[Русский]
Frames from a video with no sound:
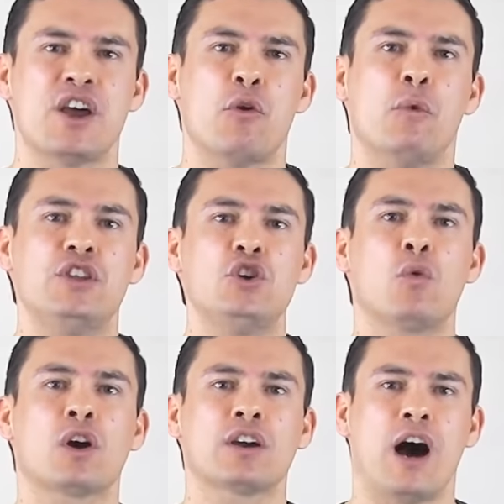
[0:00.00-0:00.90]
Когда вы
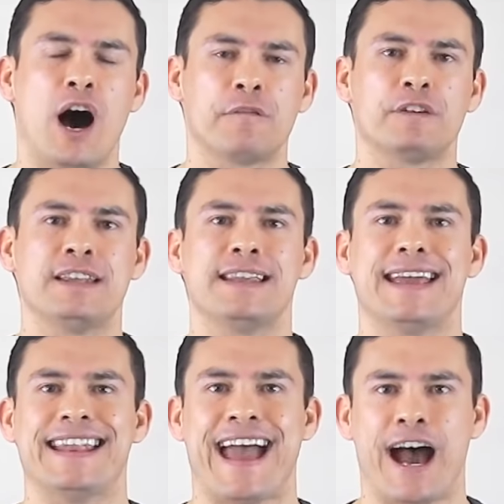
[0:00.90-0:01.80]
уверены в себе
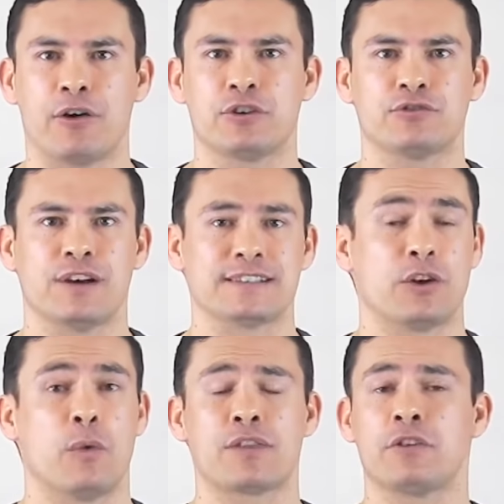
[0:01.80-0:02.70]
и своем внешнем
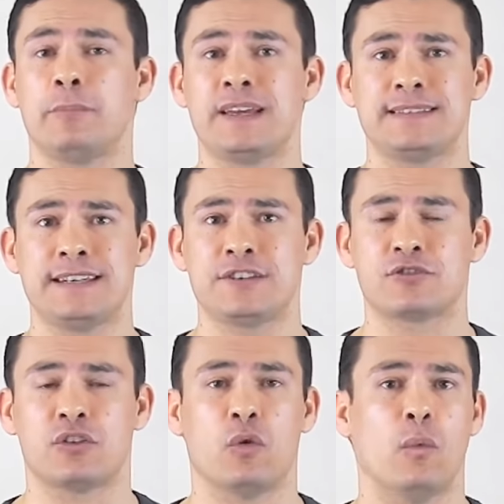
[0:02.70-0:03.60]
виде,
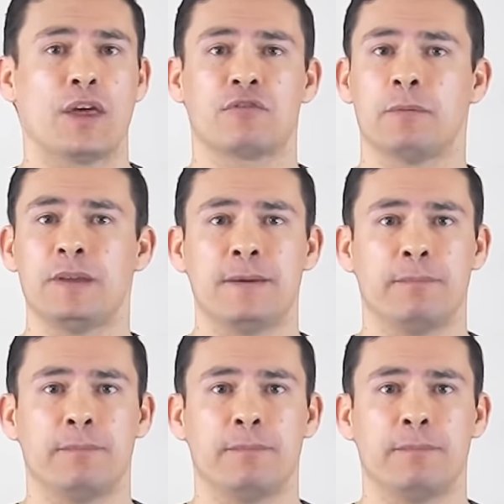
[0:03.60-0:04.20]
неважно, будь то